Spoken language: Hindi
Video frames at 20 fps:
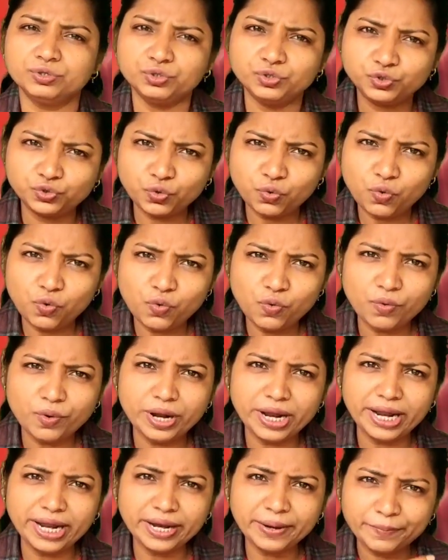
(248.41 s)
जो
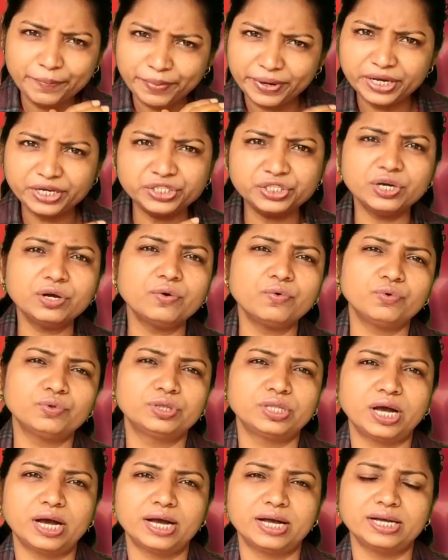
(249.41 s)
एक प्रेशर
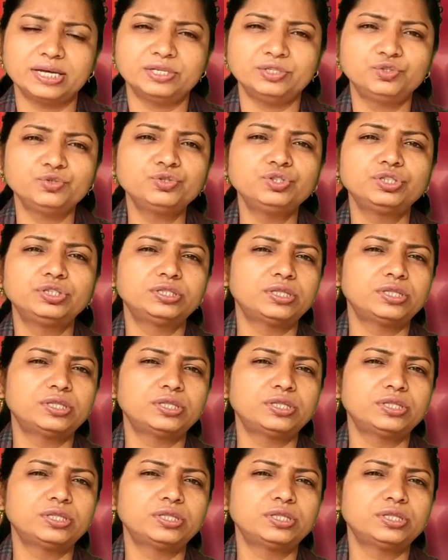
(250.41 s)
होता है जो